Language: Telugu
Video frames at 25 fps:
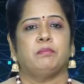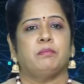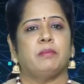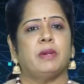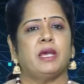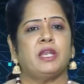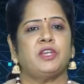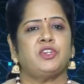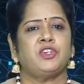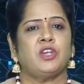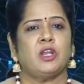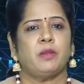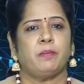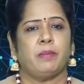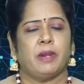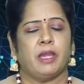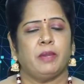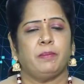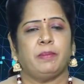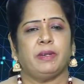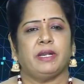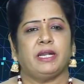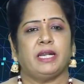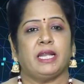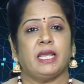మనిషిని
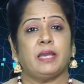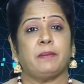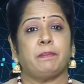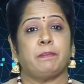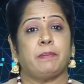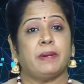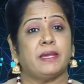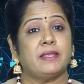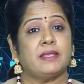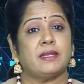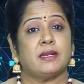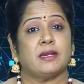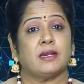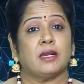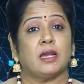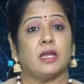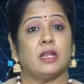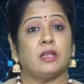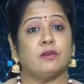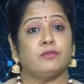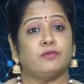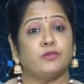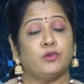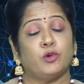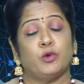భయపెట్టే పది
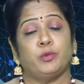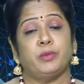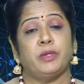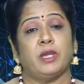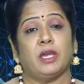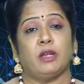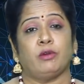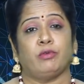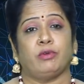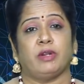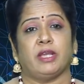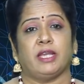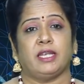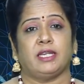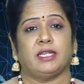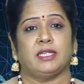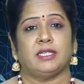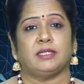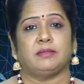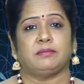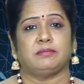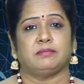రకాల ఫోబియాలు ఉన్నాయండి